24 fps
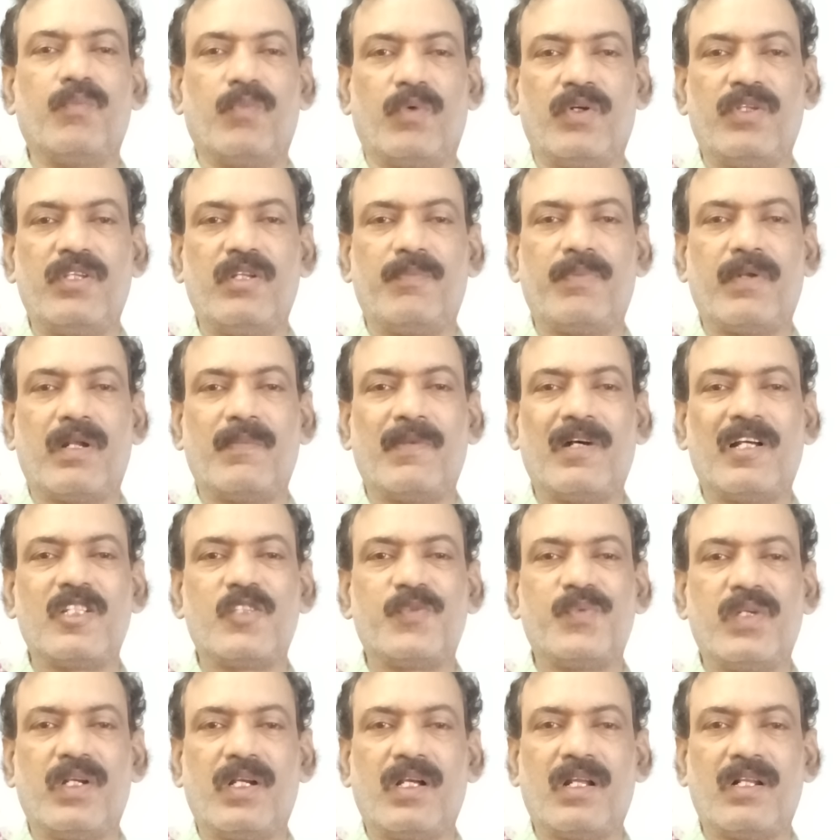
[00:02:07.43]
మోదీ ప్రమాణ
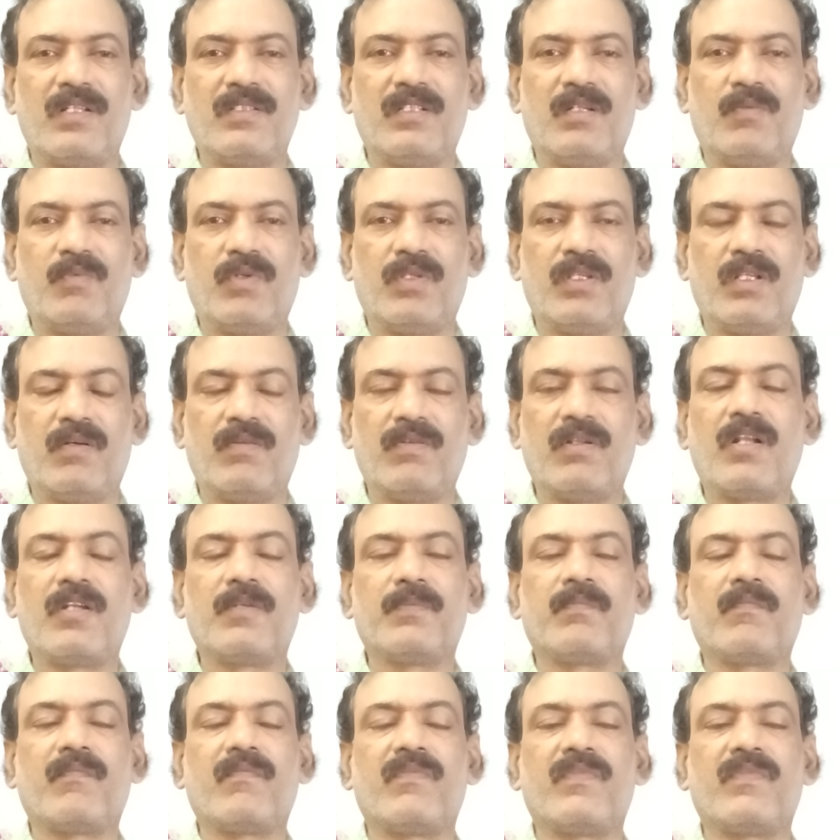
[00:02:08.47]
స్వీకారం చేయబోతా ఉన్నారు